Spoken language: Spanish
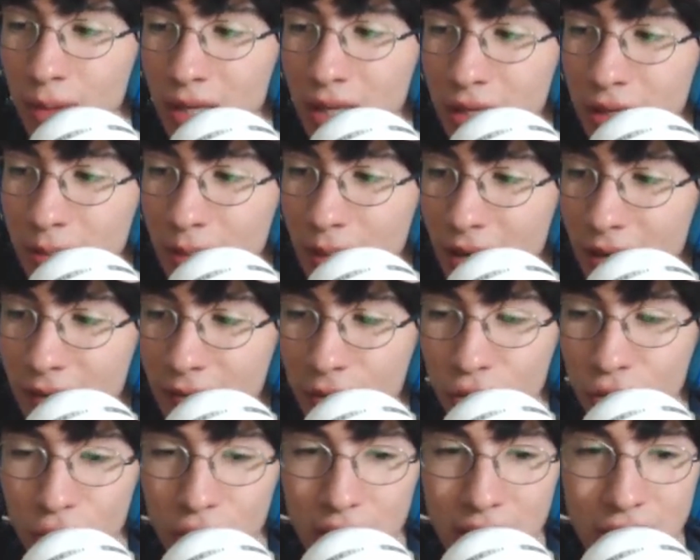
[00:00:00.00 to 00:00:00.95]
a tomarle
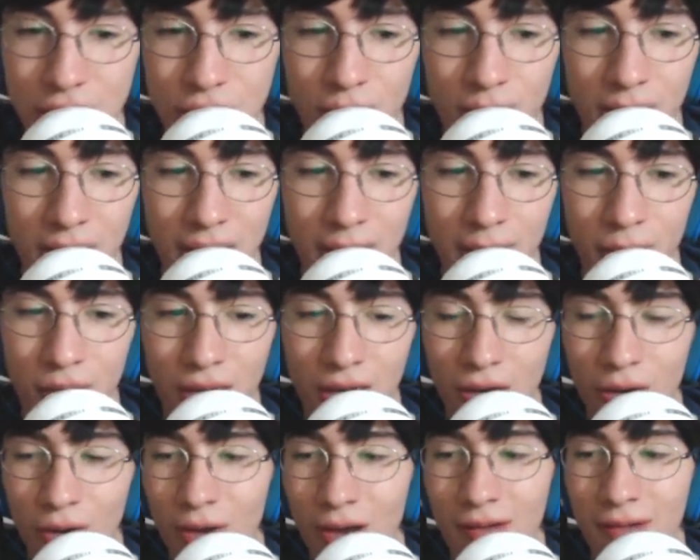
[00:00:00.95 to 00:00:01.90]
foto a esto para
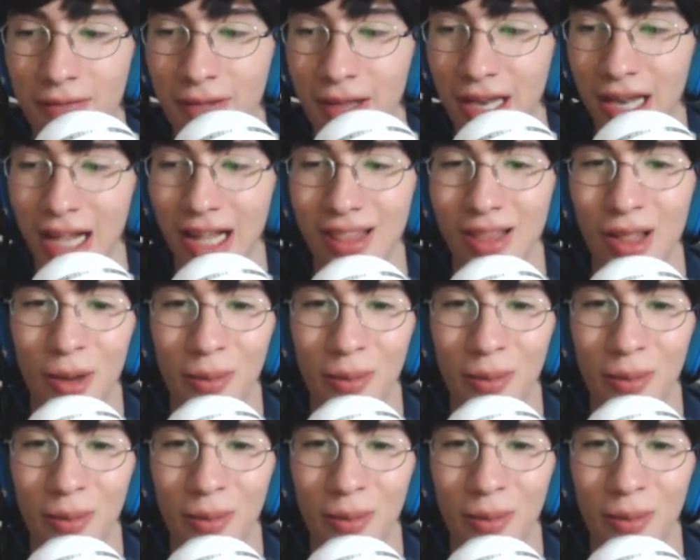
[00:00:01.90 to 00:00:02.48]
ponerlo en el final del